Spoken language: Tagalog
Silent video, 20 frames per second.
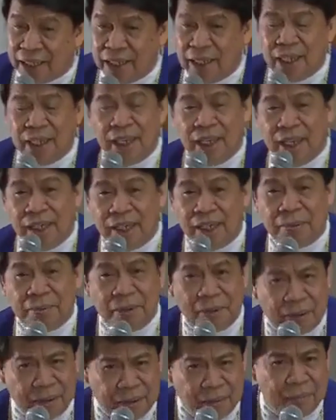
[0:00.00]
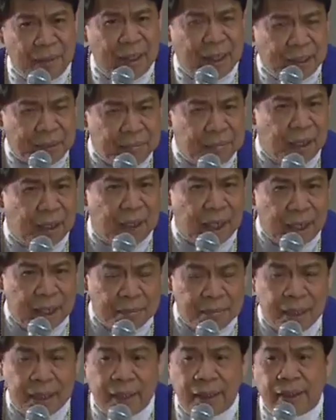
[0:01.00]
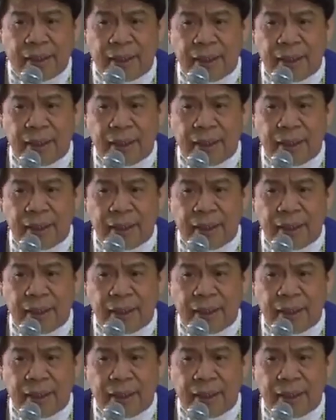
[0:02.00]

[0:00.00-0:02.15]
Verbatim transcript: Alam nyo kung anong malaking pagkakaiba natin.